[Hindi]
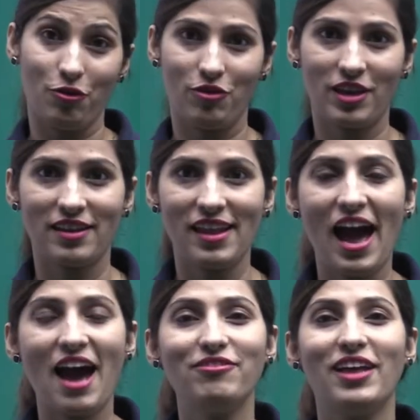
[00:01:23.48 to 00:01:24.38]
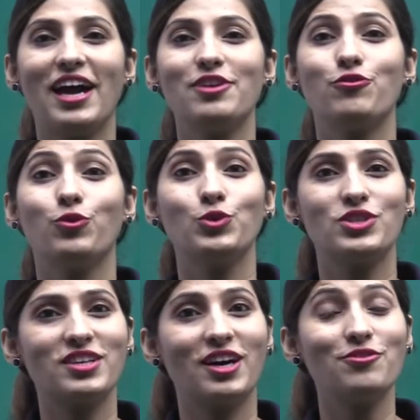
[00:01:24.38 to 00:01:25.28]
वी कैन हैव दैट फूड
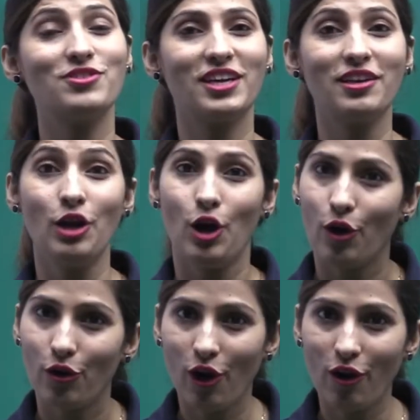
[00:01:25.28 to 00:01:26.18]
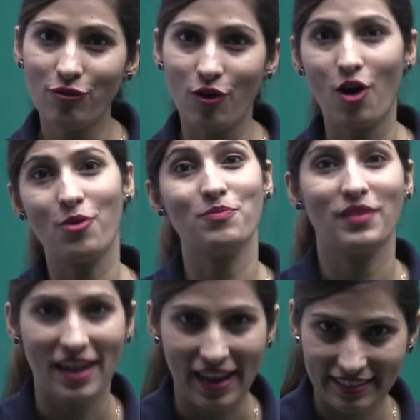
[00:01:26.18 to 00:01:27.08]
स्टफ्स इन रॉ फॉर्म
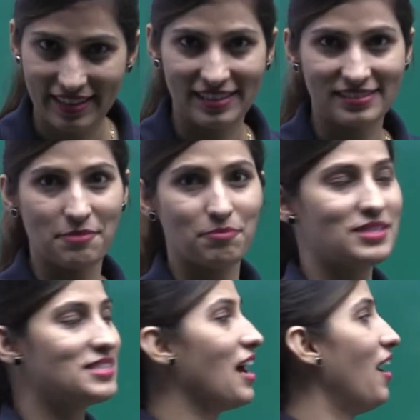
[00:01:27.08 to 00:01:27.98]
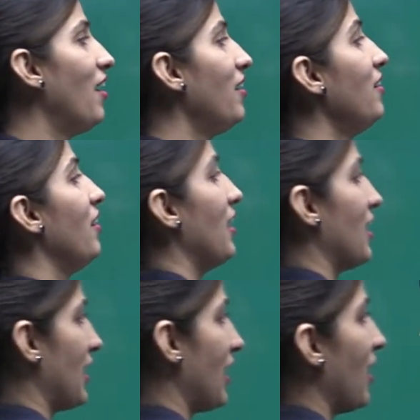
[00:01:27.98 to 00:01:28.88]
एंड द एग्जांपल्स आर
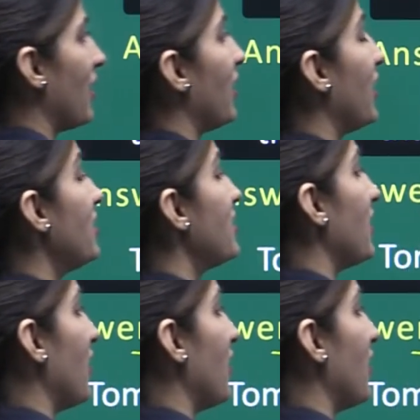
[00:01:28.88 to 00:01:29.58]
कैरेट